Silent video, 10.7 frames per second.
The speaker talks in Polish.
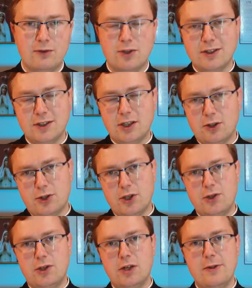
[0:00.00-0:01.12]
wszystkich
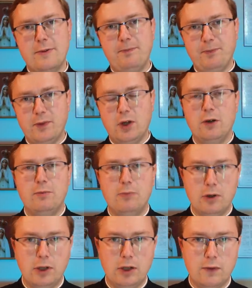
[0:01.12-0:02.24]
chrześcijan do
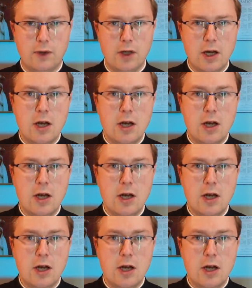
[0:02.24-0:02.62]
modlitwy.